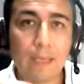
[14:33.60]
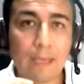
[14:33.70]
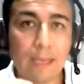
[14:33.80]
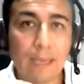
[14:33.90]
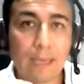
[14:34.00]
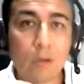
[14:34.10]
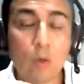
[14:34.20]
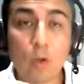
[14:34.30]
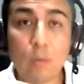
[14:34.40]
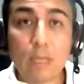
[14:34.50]
Eh,
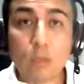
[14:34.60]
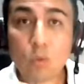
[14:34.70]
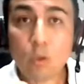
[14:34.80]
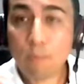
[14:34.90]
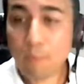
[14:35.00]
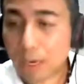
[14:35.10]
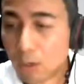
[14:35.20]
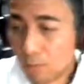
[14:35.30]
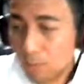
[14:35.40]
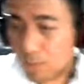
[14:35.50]
cuando me asusta un
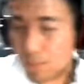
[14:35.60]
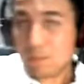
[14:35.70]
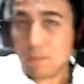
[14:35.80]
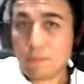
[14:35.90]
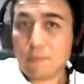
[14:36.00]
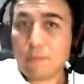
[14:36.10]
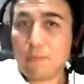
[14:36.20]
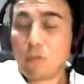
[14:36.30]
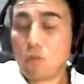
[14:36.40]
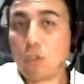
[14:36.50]
perro,
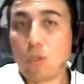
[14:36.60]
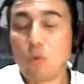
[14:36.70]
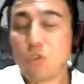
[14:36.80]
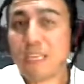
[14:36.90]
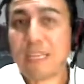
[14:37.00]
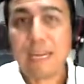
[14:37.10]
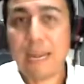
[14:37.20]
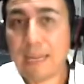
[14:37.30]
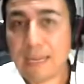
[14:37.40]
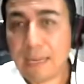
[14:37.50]
suelto mucha
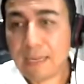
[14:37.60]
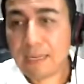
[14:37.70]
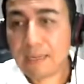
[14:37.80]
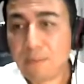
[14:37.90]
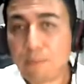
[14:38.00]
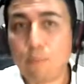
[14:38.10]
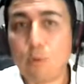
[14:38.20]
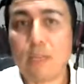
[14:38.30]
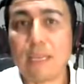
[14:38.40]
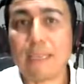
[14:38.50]
adrenalina
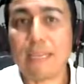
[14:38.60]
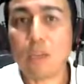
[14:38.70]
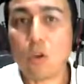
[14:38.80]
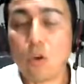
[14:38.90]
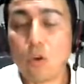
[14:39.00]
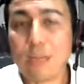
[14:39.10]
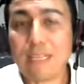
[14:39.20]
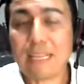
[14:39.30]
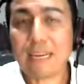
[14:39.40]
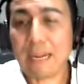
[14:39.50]
porque tengo
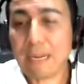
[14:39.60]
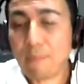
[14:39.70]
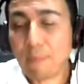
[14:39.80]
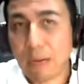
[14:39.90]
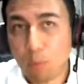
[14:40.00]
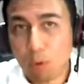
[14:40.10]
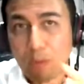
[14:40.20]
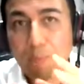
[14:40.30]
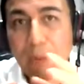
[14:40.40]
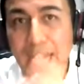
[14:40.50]
esa adrenalina para
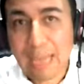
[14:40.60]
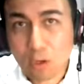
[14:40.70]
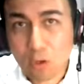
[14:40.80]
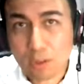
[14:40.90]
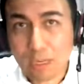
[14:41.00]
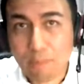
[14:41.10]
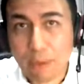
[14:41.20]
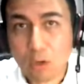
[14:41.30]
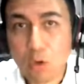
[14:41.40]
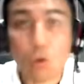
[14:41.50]
poder pelear contra el
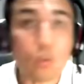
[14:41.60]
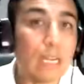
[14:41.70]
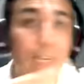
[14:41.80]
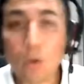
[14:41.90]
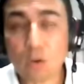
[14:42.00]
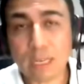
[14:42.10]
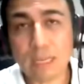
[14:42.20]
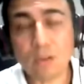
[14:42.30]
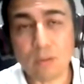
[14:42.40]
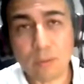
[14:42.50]
perro o salir
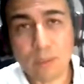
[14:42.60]
corriendo.